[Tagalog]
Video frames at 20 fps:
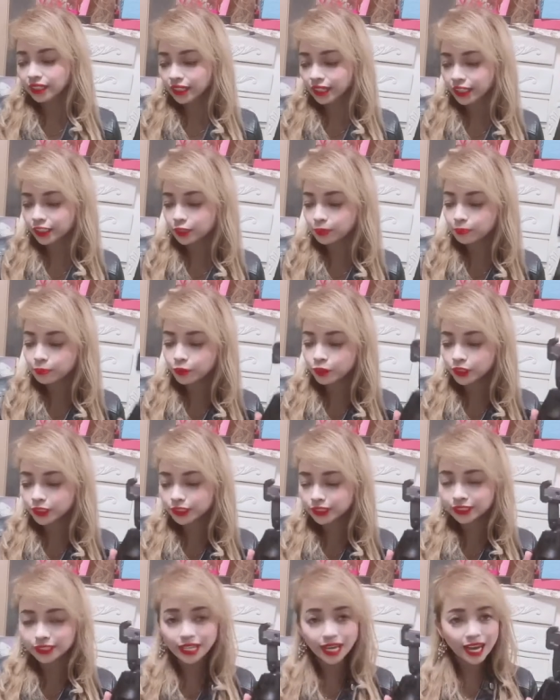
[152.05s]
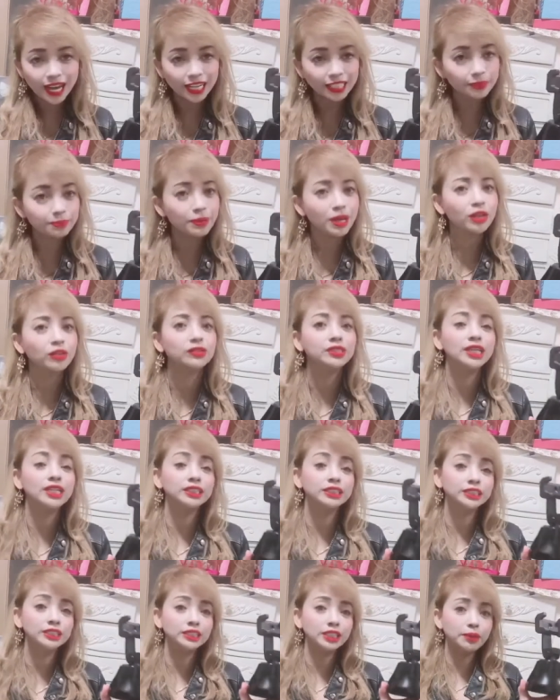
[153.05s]
And of course, guys, bago
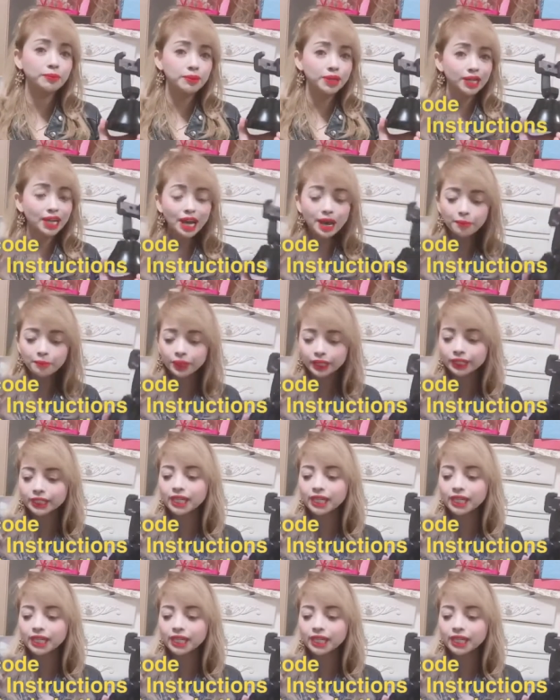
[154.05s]
natin siyang magamit,